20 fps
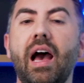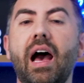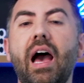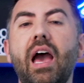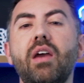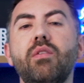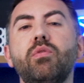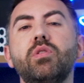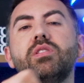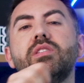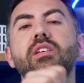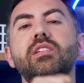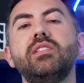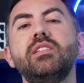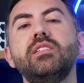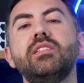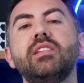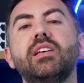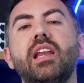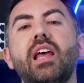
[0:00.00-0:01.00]
Aí você se
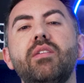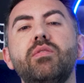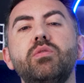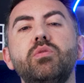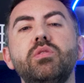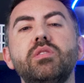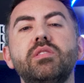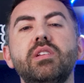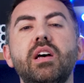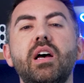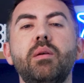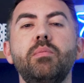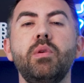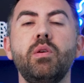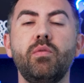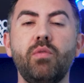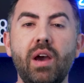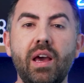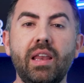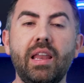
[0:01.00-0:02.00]
inscreve no
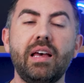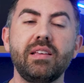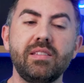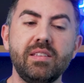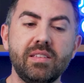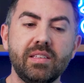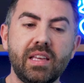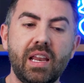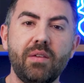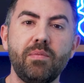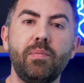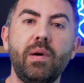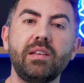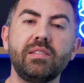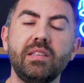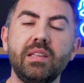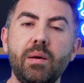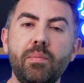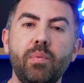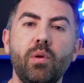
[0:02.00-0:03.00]
exame, vai lá, se inscreve,
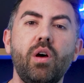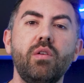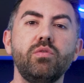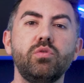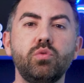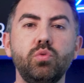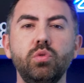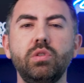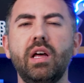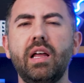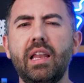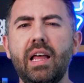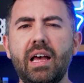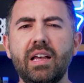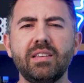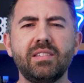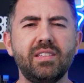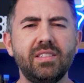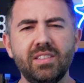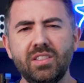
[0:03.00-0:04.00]
passa na prova, estuda
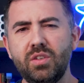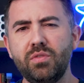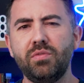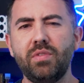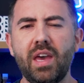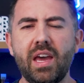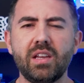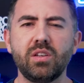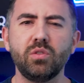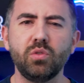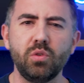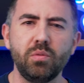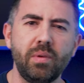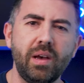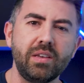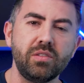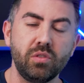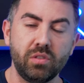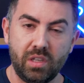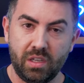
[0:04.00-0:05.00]
lá, se diverte tudo
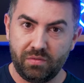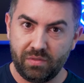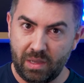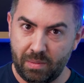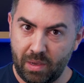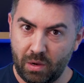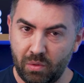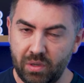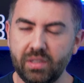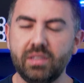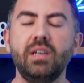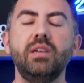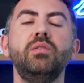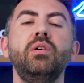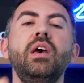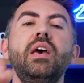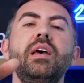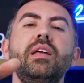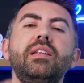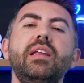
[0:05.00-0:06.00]
mais, só tem que ficar me aguentando,
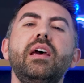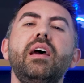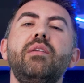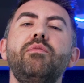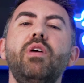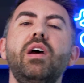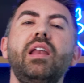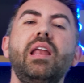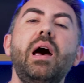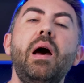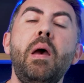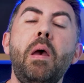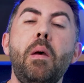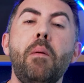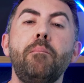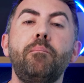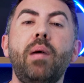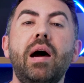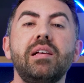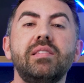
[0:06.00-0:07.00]
né? Vai lá,
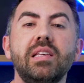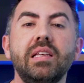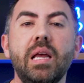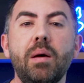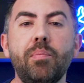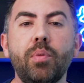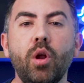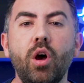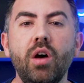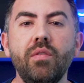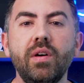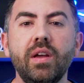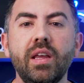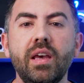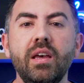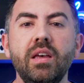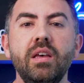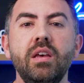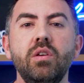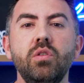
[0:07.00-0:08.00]
passa na prova,
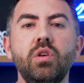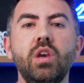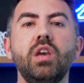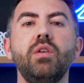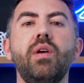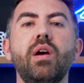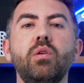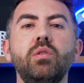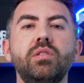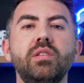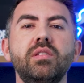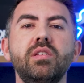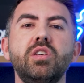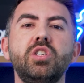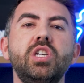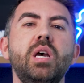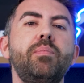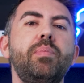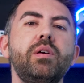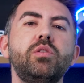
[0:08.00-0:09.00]
né? O que, que vai acontecer? Você
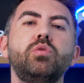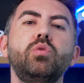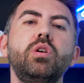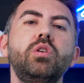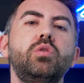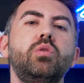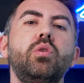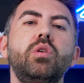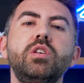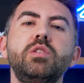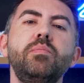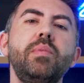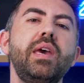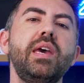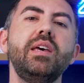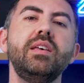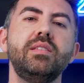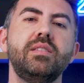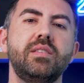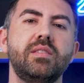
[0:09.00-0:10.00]
já passou em dois
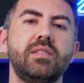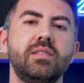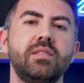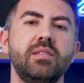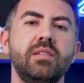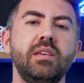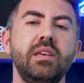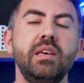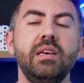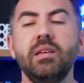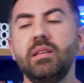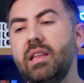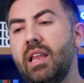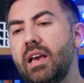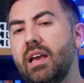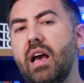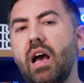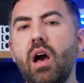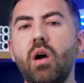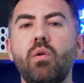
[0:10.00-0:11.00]
meses.
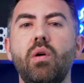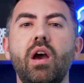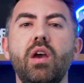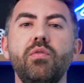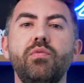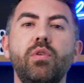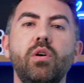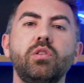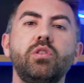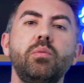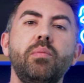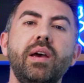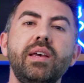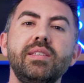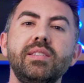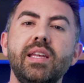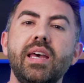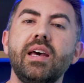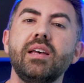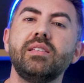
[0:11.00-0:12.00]
Legal, aí faltam
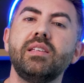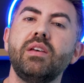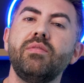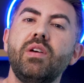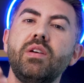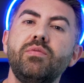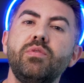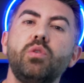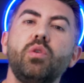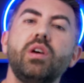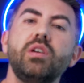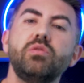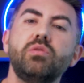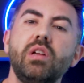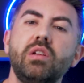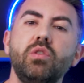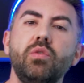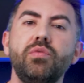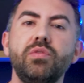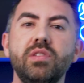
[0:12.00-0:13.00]
mais 10, aí vai vir o
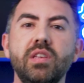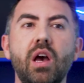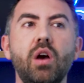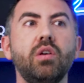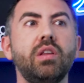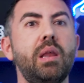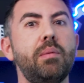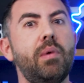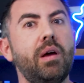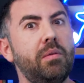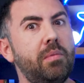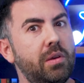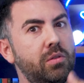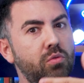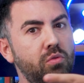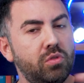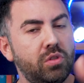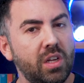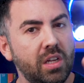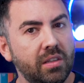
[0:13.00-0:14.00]
resultado oficial, que demora mais
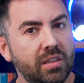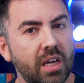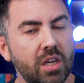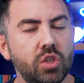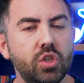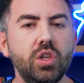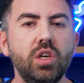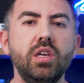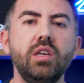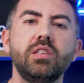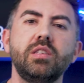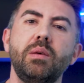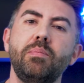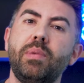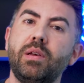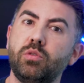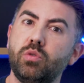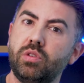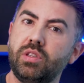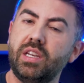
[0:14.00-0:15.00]
uns 30 dias, aí
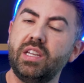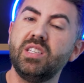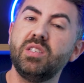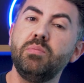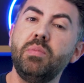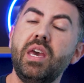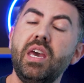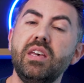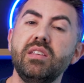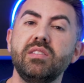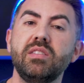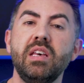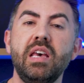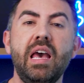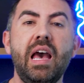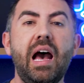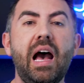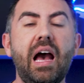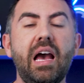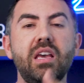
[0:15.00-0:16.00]
passou 3 meses,
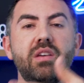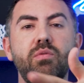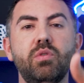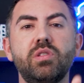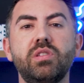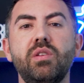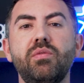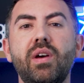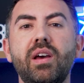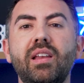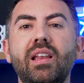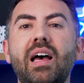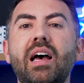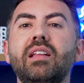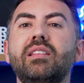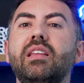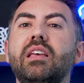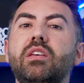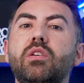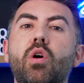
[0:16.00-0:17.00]
aí você vai lá,
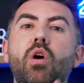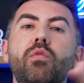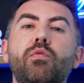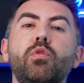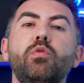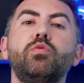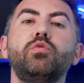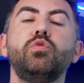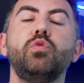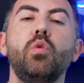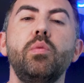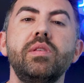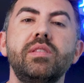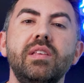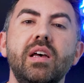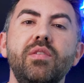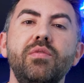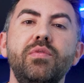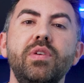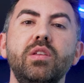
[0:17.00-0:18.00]
tem que, ó, vou
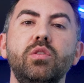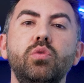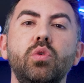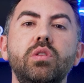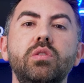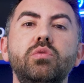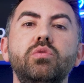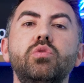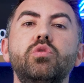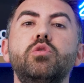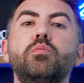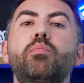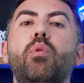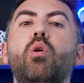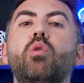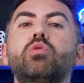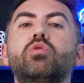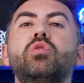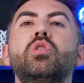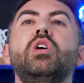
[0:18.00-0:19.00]
começar a ver todos os
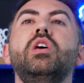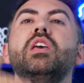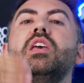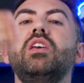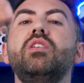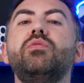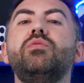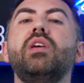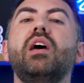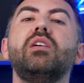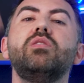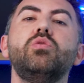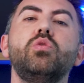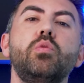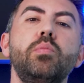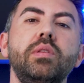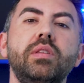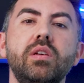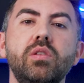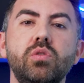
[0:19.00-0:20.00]
pontos e enviar as
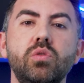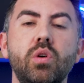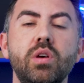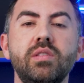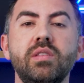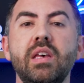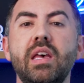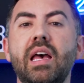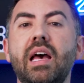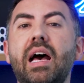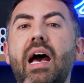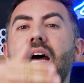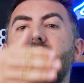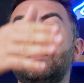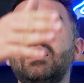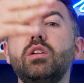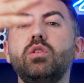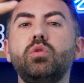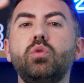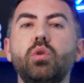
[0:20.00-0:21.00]
documentações.
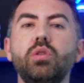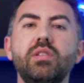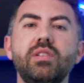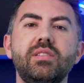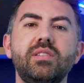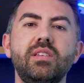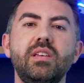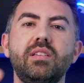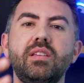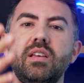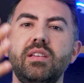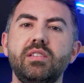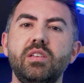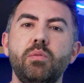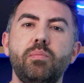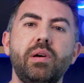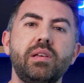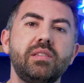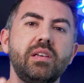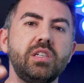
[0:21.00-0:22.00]
Até todo esse
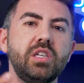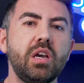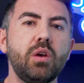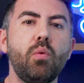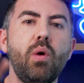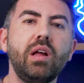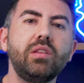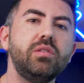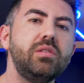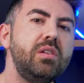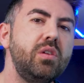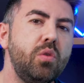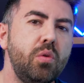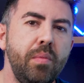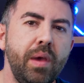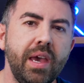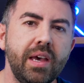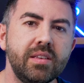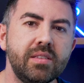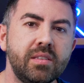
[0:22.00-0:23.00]
itemzinho passar já é 4, 5
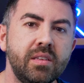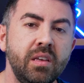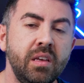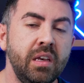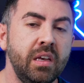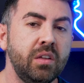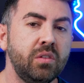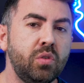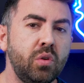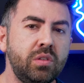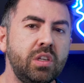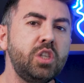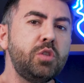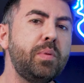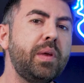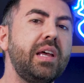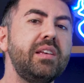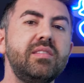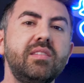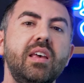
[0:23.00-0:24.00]
meses. Então tem que
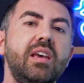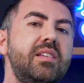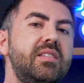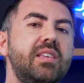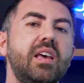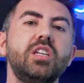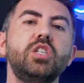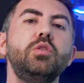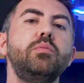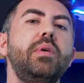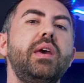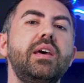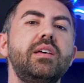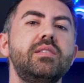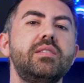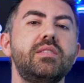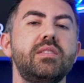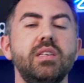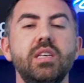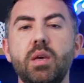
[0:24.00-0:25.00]
esperar 6, 7
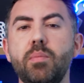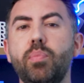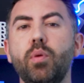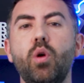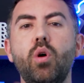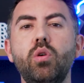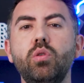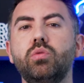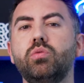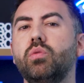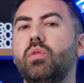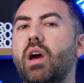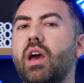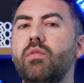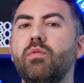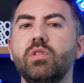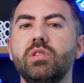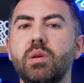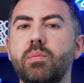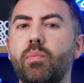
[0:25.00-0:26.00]
meses e pronto.
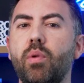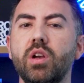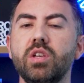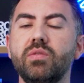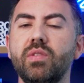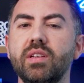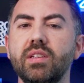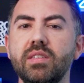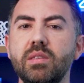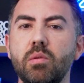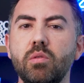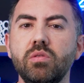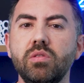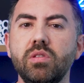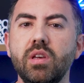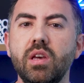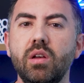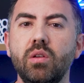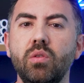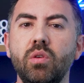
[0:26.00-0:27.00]
Aí você pode vai receber o
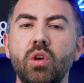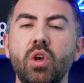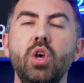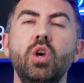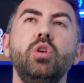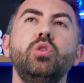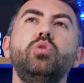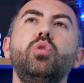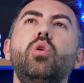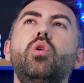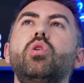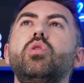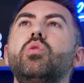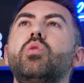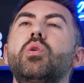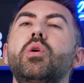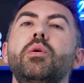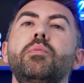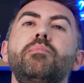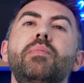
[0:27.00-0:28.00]
selo.
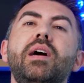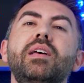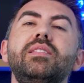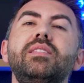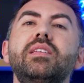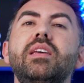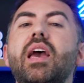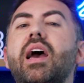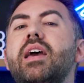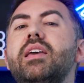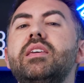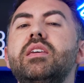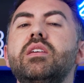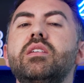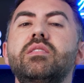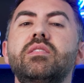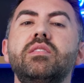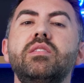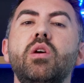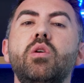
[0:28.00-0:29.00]
touro. mas e
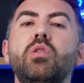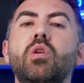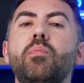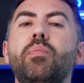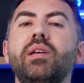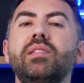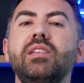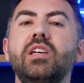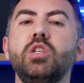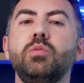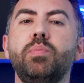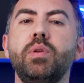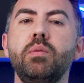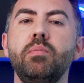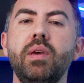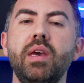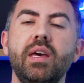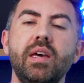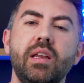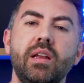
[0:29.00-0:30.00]
aí, se eu não passar de
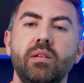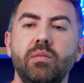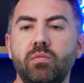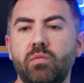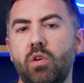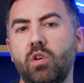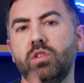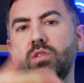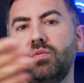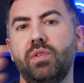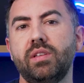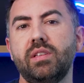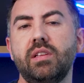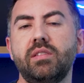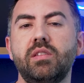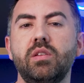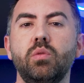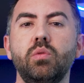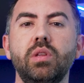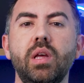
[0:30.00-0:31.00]
primeira? Posso faz a
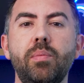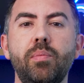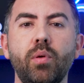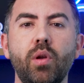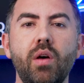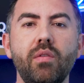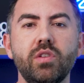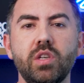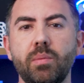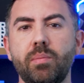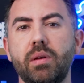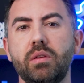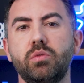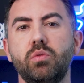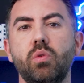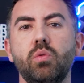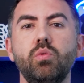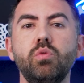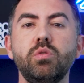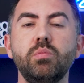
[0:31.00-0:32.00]
segunda prova, já
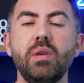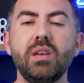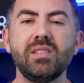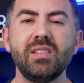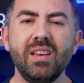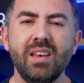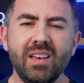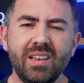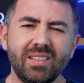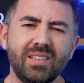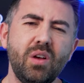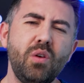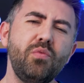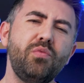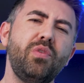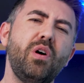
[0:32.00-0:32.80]
passou alguns meses. Então